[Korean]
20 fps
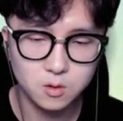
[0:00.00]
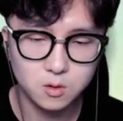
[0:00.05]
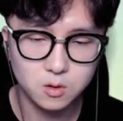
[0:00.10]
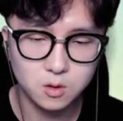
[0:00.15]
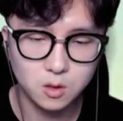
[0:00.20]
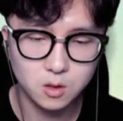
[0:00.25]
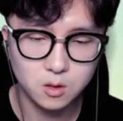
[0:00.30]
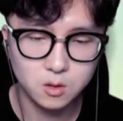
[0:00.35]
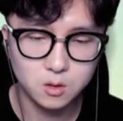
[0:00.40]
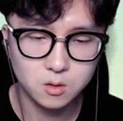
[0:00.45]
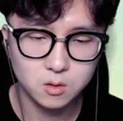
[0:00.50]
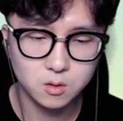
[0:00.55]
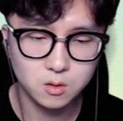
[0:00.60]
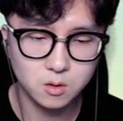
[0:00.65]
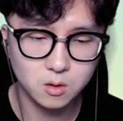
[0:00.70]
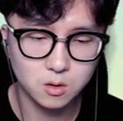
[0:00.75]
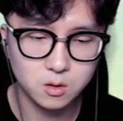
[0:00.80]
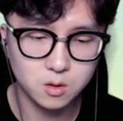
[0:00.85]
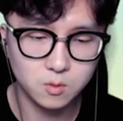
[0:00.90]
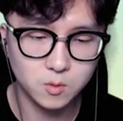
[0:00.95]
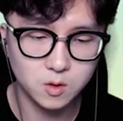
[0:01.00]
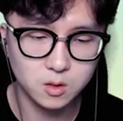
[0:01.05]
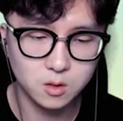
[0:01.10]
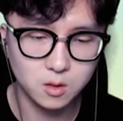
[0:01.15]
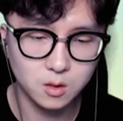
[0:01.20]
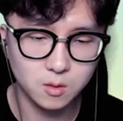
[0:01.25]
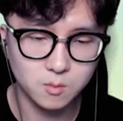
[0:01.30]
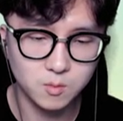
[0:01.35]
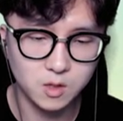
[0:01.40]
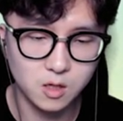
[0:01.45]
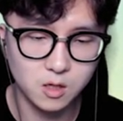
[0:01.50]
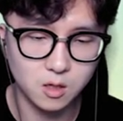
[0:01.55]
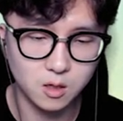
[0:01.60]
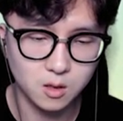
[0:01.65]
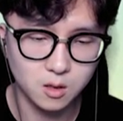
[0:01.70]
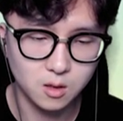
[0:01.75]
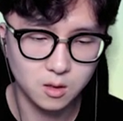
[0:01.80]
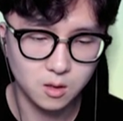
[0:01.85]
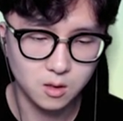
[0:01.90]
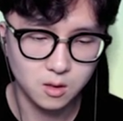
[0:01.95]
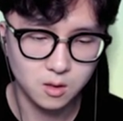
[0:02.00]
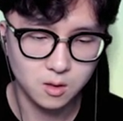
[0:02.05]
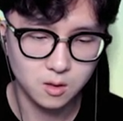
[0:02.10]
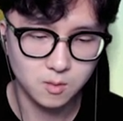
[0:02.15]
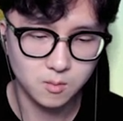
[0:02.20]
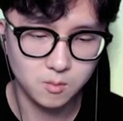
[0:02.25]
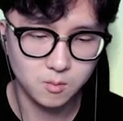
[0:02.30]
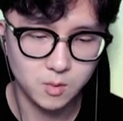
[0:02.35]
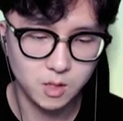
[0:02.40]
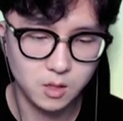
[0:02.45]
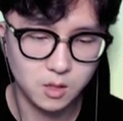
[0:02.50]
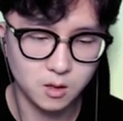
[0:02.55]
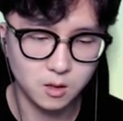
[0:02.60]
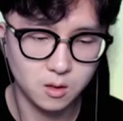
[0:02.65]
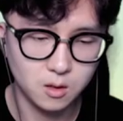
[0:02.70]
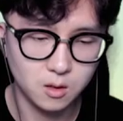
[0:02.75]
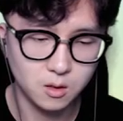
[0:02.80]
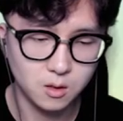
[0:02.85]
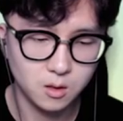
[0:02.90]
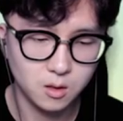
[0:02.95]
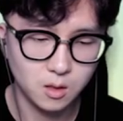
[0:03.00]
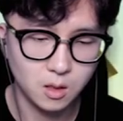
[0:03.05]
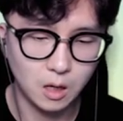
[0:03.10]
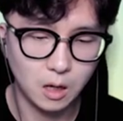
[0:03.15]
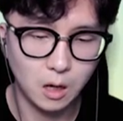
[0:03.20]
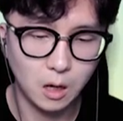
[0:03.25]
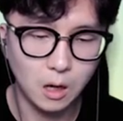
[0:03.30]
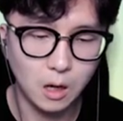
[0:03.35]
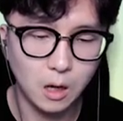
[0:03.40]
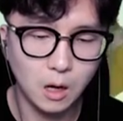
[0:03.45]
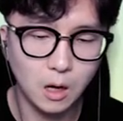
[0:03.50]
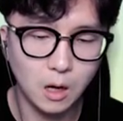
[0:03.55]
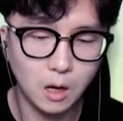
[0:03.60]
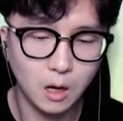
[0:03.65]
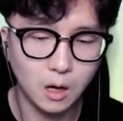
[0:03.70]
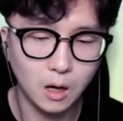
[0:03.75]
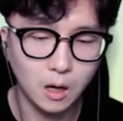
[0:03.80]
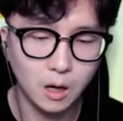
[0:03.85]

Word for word: 슉 떨어지면서 밀려 밀려 아